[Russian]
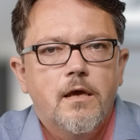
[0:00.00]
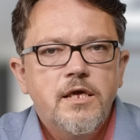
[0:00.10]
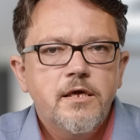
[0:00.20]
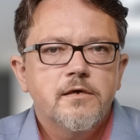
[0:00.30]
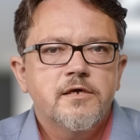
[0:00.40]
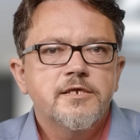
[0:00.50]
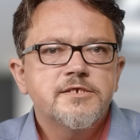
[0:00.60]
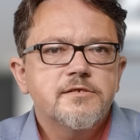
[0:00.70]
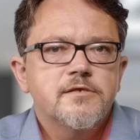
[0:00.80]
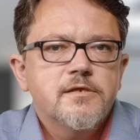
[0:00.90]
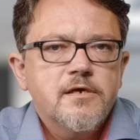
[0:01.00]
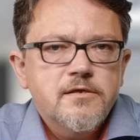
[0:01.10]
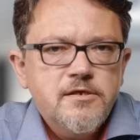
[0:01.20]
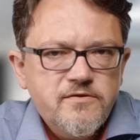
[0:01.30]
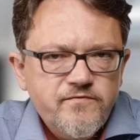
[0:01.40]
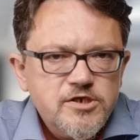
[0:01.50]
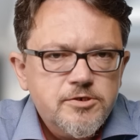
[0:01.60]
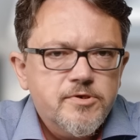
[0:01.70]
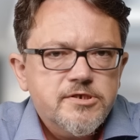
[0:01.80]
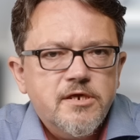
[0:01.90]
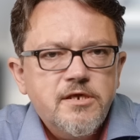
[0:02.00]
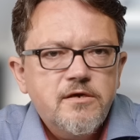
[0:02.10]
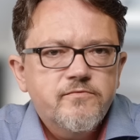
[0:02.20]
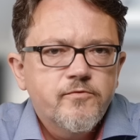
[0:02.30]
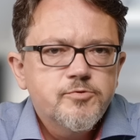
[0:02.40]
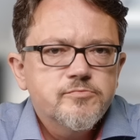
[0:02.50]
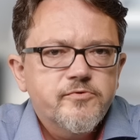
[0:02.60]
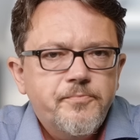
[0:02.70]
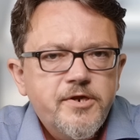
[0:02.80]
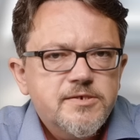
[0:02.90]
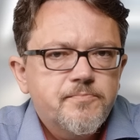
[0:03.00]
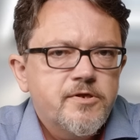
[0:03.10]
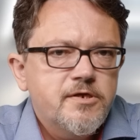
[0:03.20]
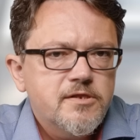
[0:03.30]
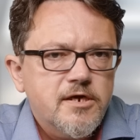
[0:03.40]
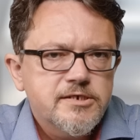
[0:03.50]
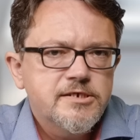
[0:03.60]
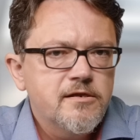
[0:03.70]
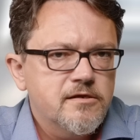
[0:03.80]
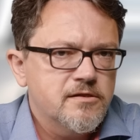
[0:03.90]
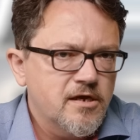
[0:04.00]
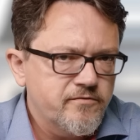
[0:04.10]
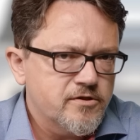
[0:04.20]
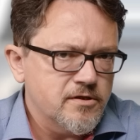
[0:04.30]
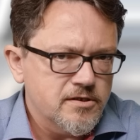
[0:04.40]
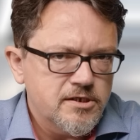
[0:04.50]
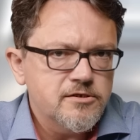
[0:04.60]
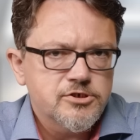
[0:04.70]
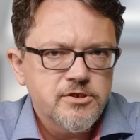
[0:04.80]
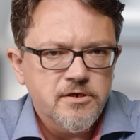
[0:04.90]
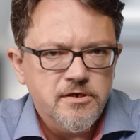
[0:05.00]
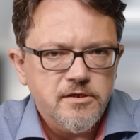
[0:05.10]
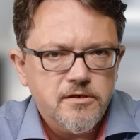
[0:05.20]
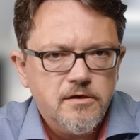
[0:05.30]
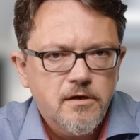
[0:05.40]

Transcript: И кредиты на недвижимость, они, в общем-то, в принципе, не так сильно давят на денежный рынок.